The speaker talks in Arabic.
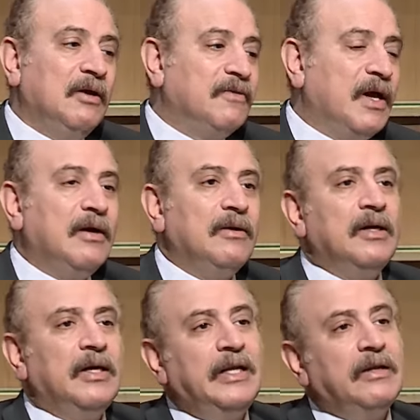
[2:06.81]

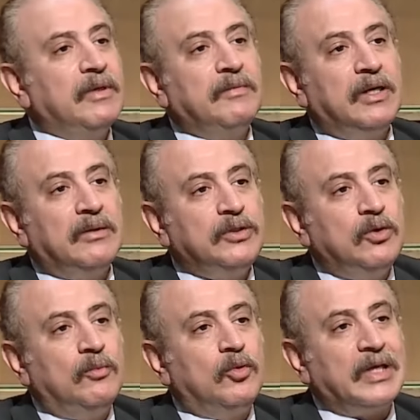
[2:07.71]
فاحنا دي
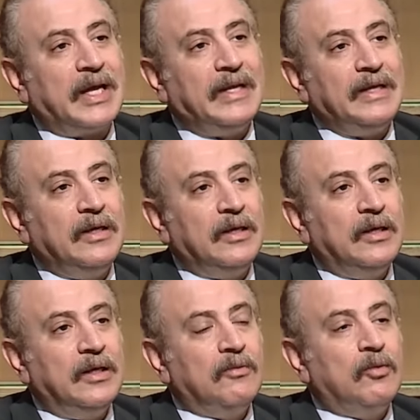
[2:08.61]
امور داخليه
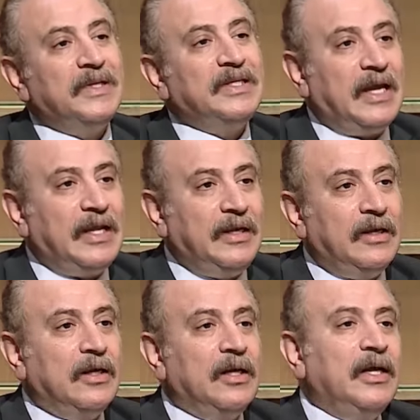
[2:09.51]
وبالتالي
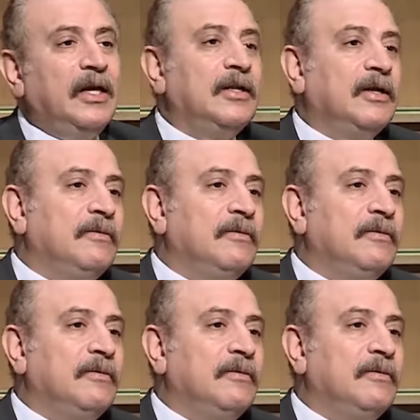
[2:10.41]
احنا